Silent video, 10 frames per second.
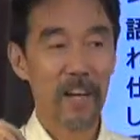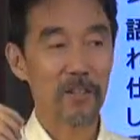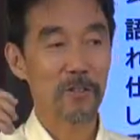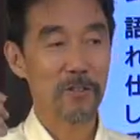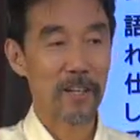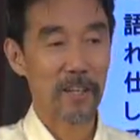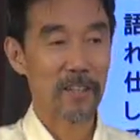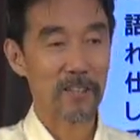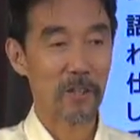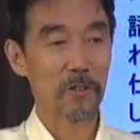会長さんに
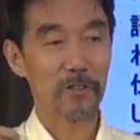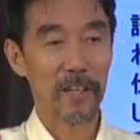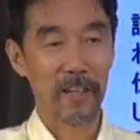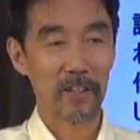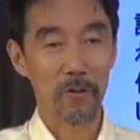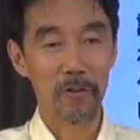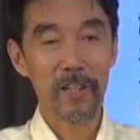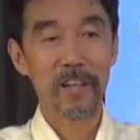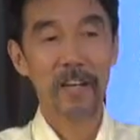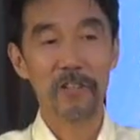なった社長さんになった
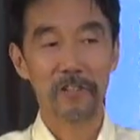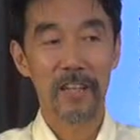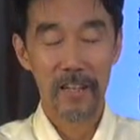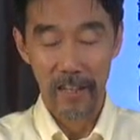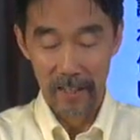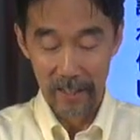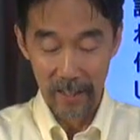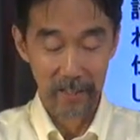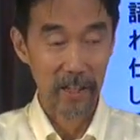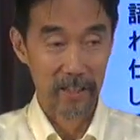大きな会社を
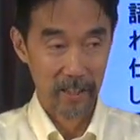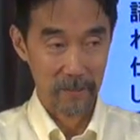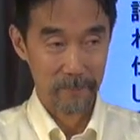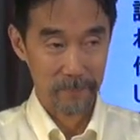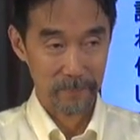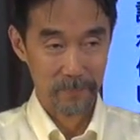立て上げた